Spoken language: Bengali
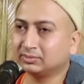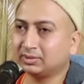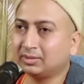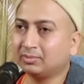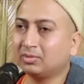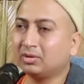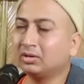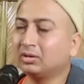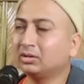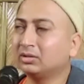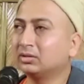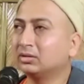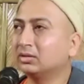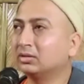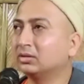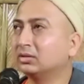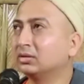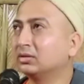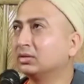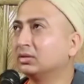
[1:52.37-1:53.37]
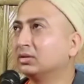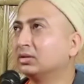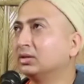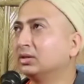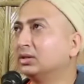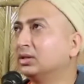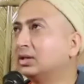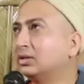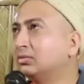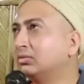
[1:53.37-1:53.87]
এবং
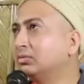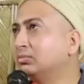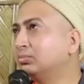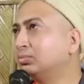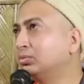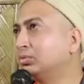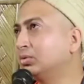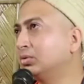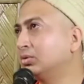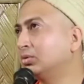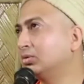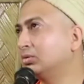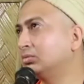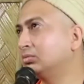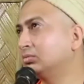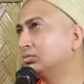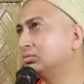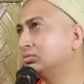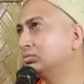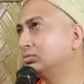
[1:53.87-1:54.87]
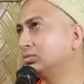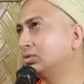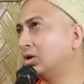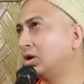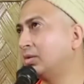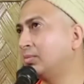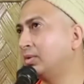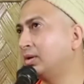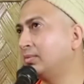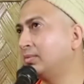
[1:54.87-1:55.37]
দেখুন পুরো
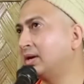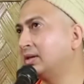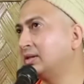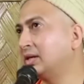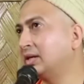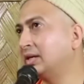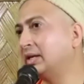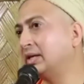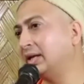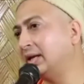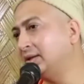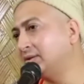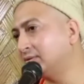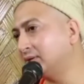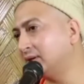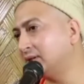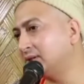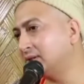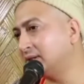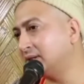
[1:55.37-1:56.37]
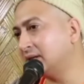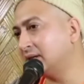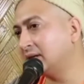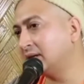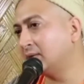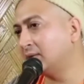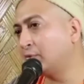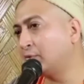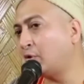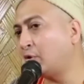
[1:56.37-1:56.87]
ধর্মের বাজারে এটাই চলেছে
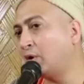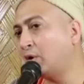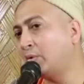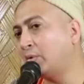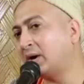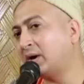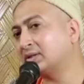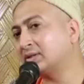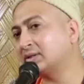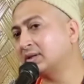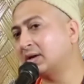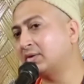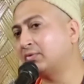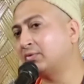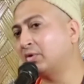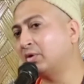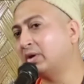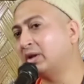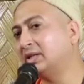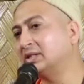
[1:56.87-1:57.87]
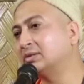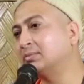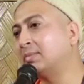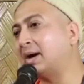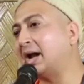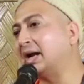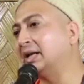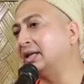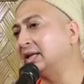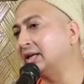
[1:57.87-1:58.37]
ফলোয়ার্স আর ফলোয়িংস
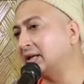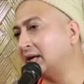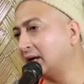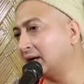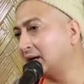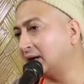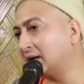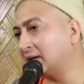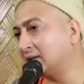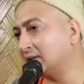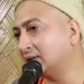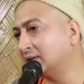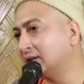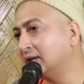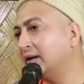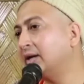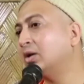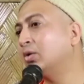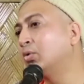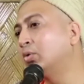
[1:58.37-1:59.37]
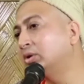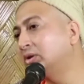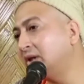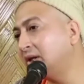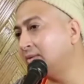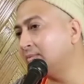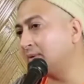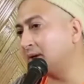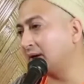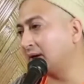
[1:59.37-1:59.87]
বানিয়ে রাখার এটা
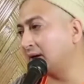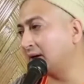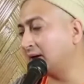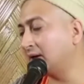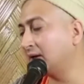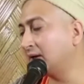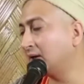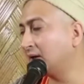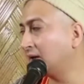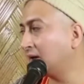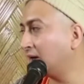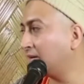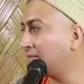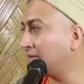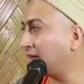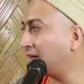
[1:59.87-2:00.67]
হতেই পারে না আমি